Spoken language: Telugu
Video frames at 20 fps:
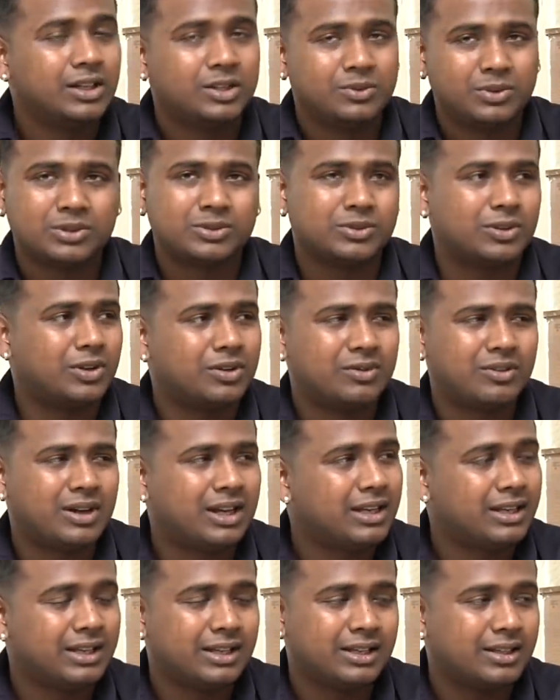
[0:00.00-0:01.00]
ఇట్ వాజ్ నాట్
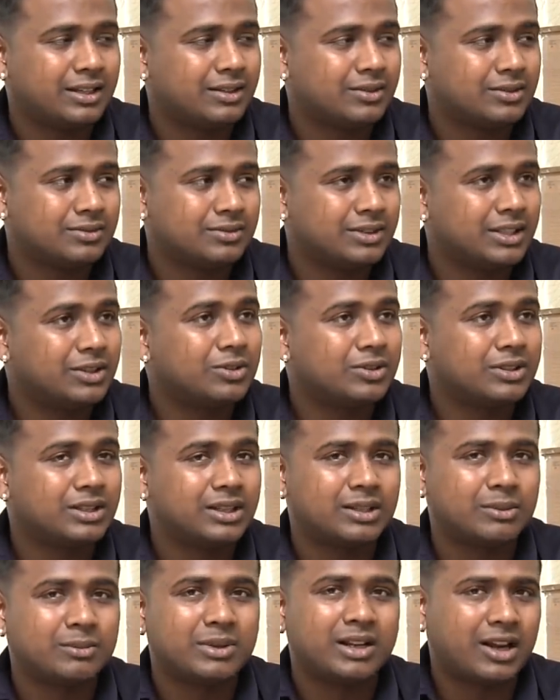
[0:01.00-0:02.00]
వాళ్ళని నేను ఎందుకు
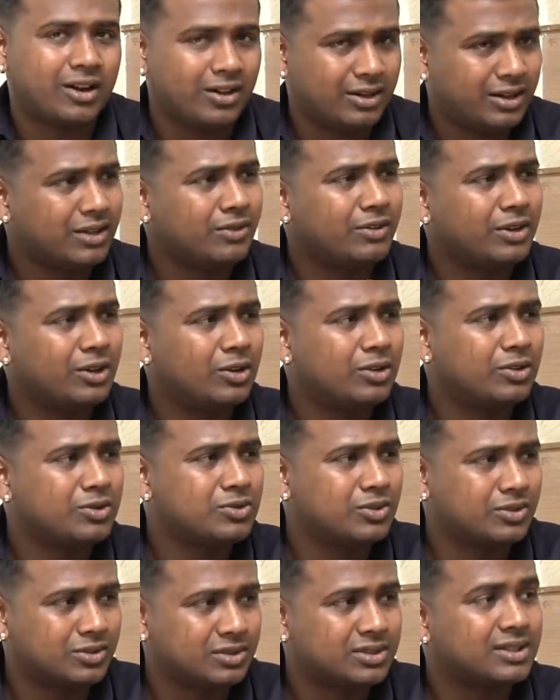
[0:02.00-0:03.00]
తిడతా మీరు కావాలంటే వీడియోలో
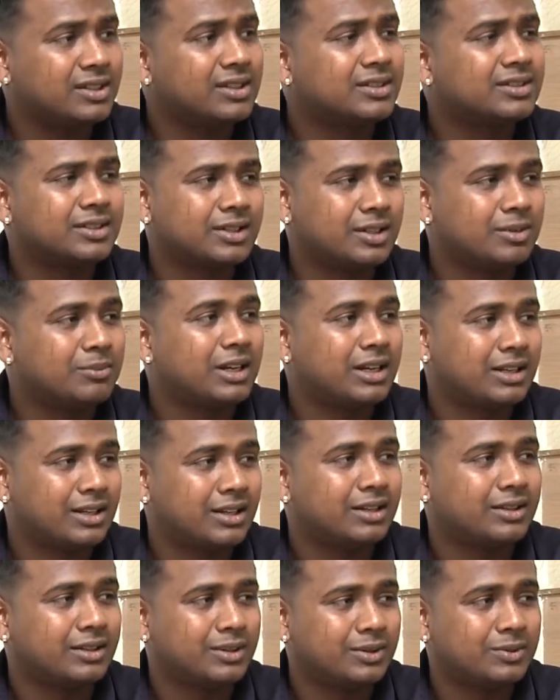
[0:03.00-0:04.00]
చూడొచ్చు సార్ సార్ అని
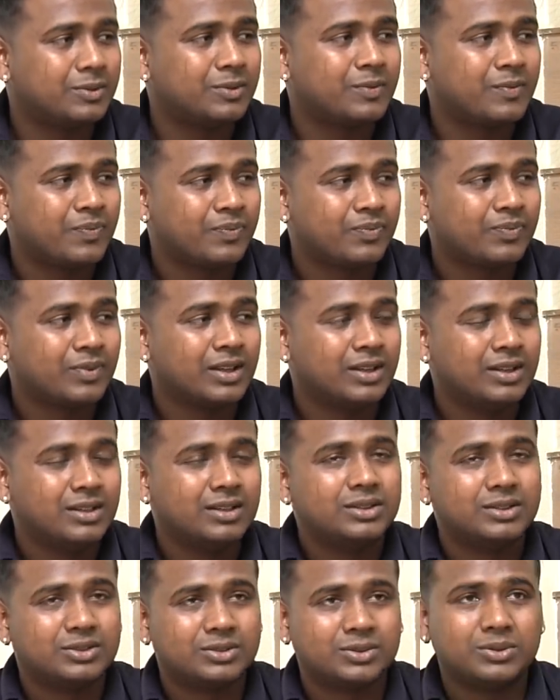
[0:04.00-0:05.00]
మాట్లాడా నేను
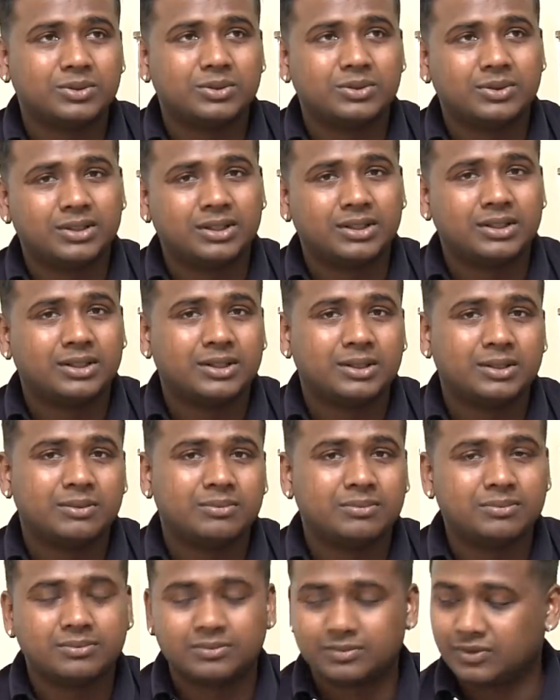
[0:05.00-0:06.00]
సో hmm. uh,
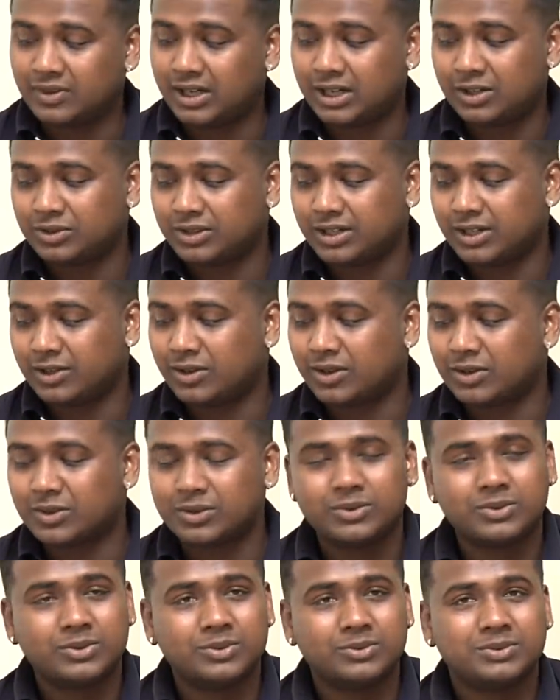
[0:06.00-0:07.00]
వాళ్ళతో నేను
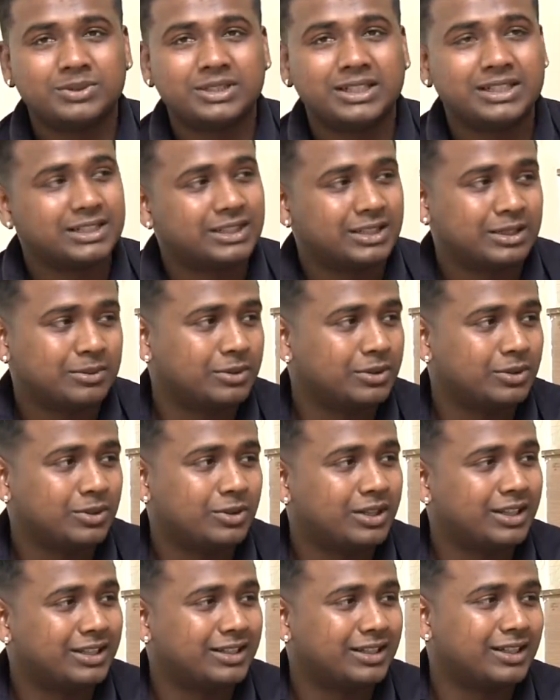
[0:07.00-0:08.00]
ఆర్గ్యూ చేసేంత పెద్ద
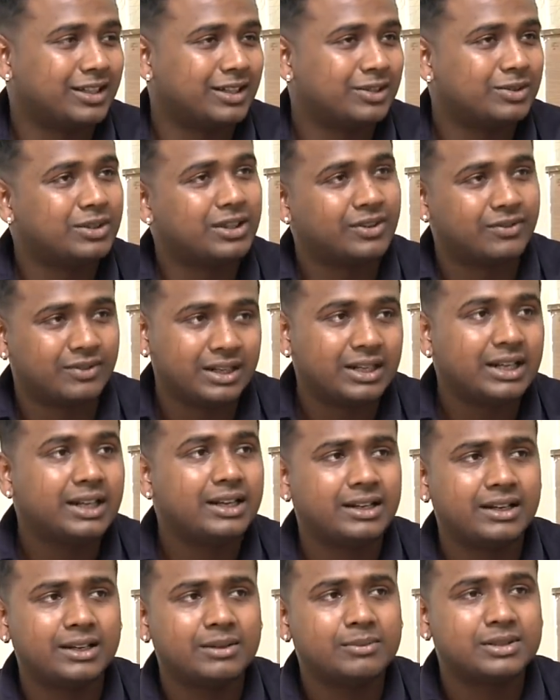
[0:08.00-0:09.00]
కాదు డెఫినెట్లీ ఐ
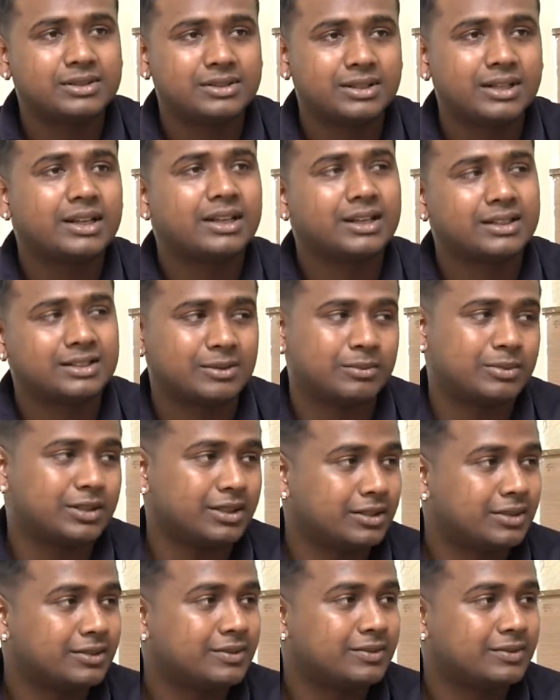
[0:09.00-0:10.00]
డిడ్ ఐ మిస్టేక్ ఐ యాక్సెప్ట్
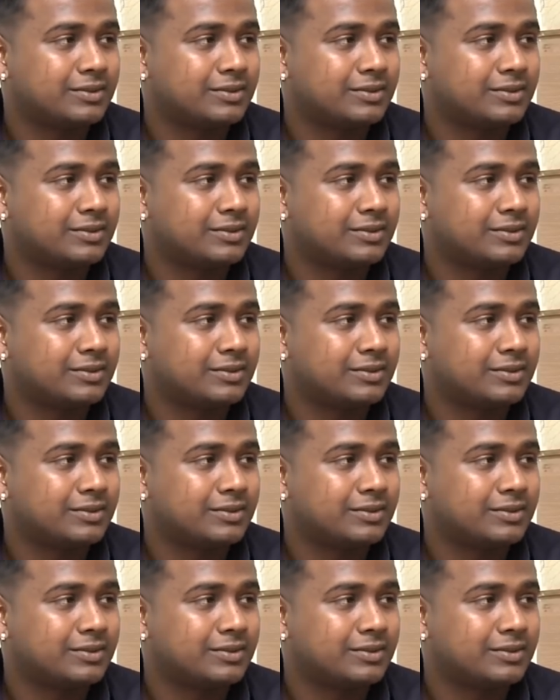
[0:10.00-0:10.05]
ఇట్